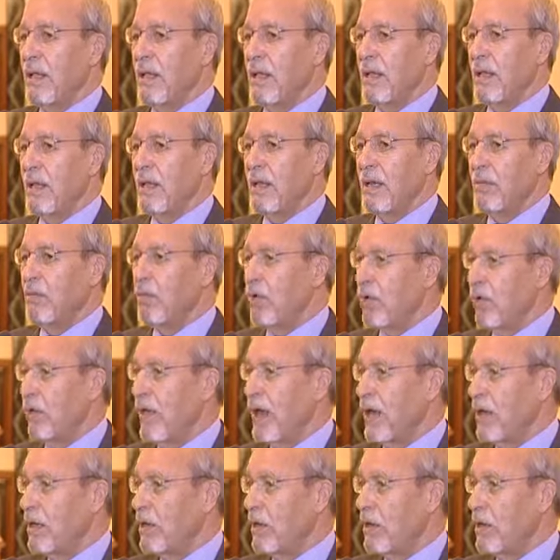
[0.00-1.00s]
البوك
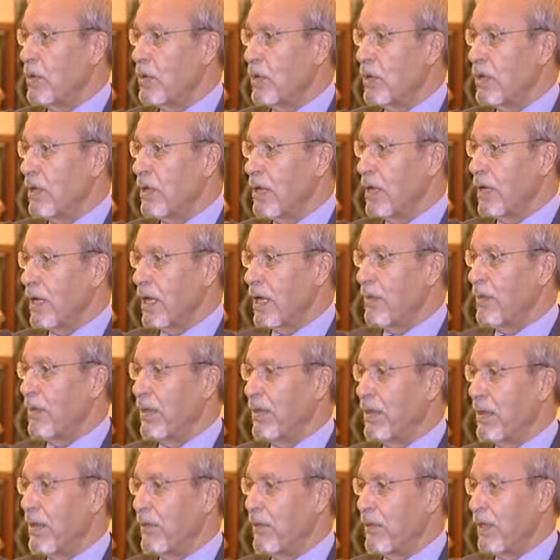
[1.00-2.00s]
فاليو أو القيمة
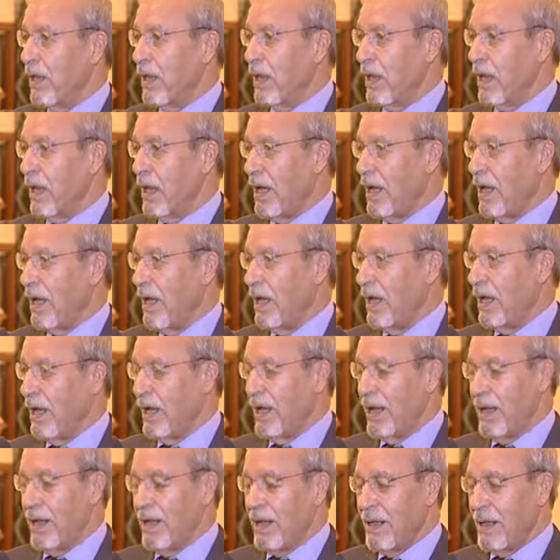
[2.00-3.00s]
الدفترية
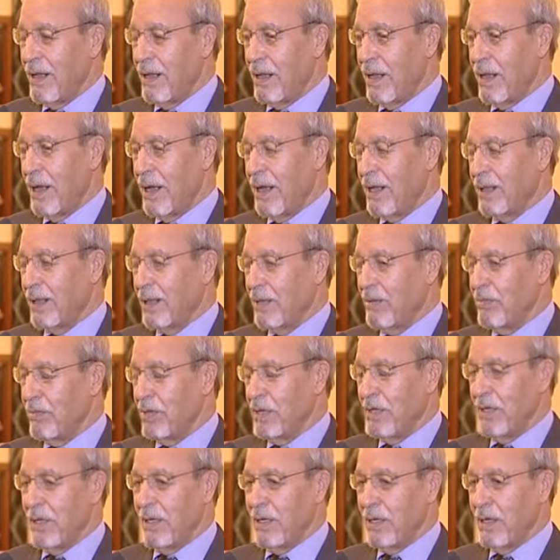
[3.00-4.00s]
آه، اكثر
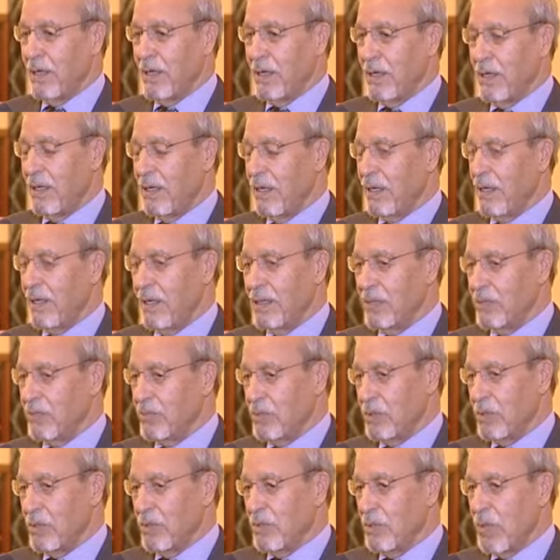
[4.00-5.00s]
من آه،
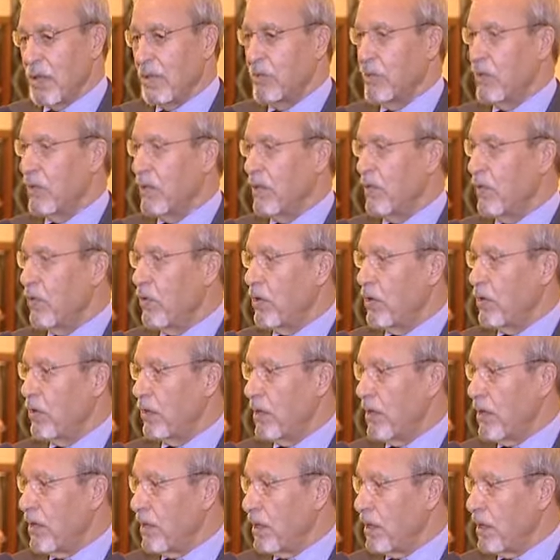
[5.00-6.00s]
يمكن 1.4
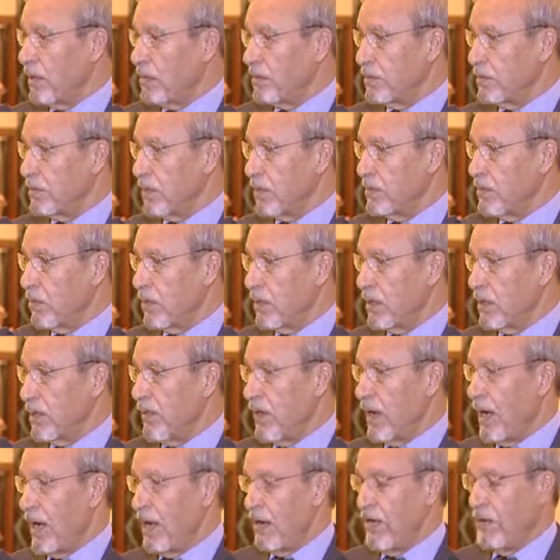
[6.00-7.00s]
ولا
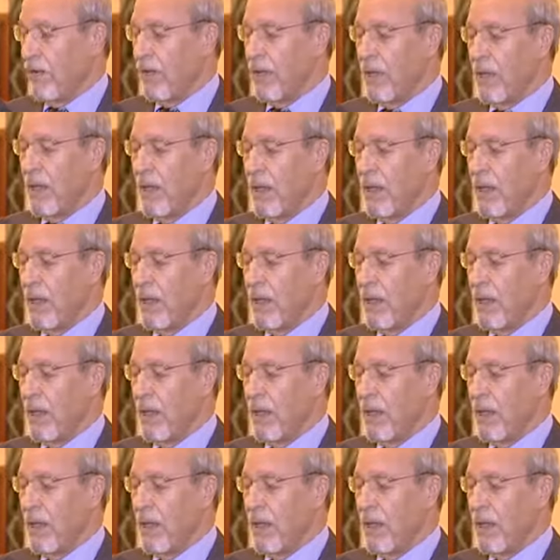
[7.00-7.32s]
1.5